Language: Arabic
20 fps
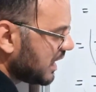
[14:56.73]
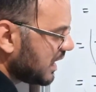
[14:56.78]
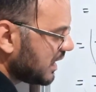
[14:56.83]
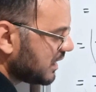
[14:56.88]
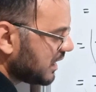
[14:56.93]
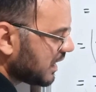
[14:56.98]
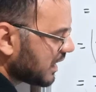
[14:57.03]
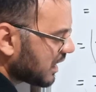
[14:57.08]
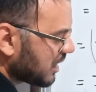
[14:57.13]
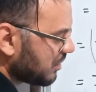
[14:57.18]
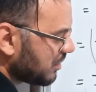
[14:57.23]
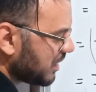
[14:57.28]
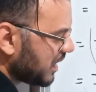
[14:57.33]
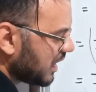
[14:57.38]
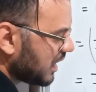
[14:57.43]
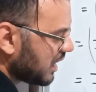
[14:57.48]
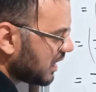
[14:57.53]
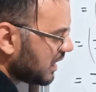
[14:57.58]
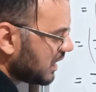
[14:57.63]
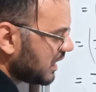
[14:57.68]
هذا
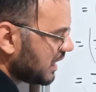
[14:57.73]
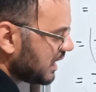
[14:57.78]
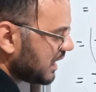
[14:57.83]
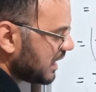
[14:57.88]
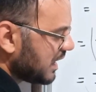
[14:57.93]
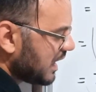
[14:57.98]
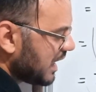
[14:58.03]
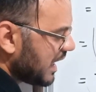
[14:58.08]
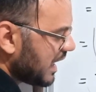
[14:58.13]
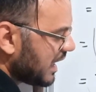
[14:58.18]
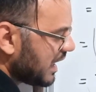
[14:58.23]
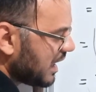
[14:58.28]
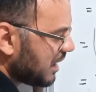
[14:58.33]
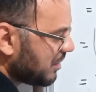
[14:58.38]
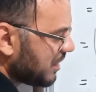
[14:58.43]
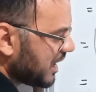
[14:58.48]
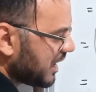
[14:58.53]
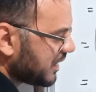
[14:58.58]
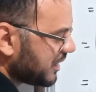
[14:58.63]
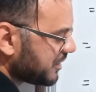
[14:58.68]
يقبل على
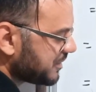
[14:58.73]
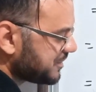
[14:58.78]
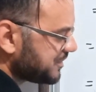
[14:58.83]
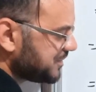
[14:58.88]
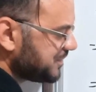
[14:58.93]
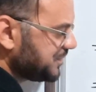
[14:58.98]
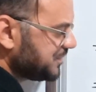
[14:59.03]
ماذا؟